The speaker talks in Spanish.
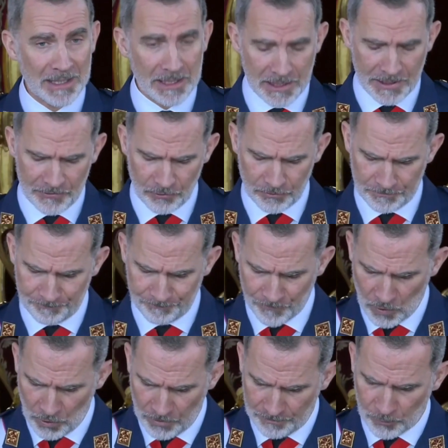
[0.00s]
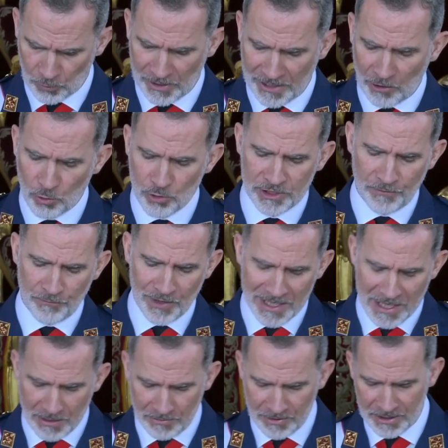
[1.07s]
marcado por la
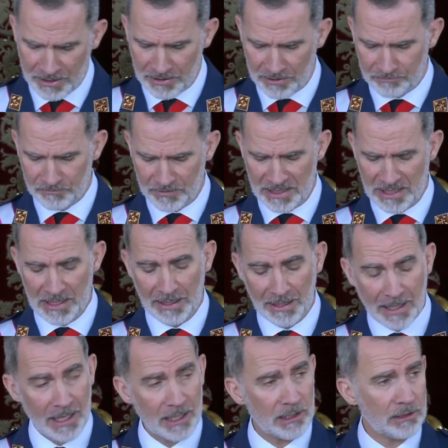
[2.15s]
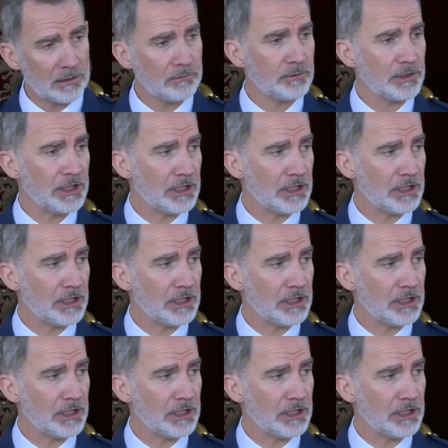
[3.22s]
injustificable, ilegal